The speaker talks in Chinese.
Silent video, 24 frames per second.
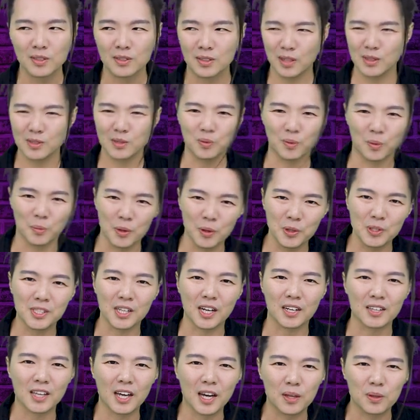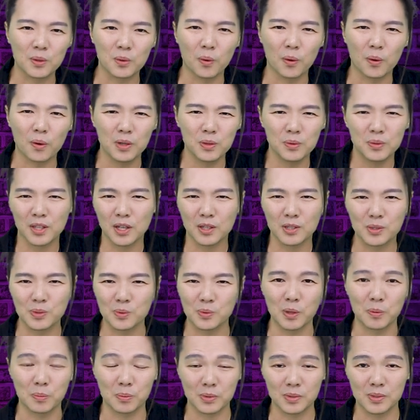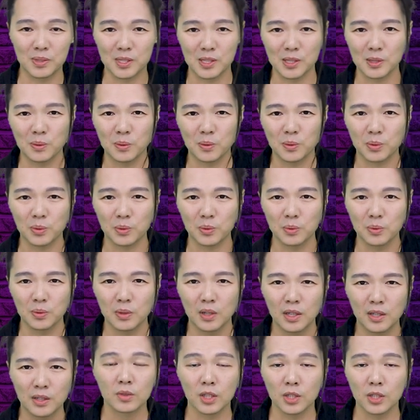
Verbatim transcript: 当时我没有想太多，因为当时我也不是基督徒。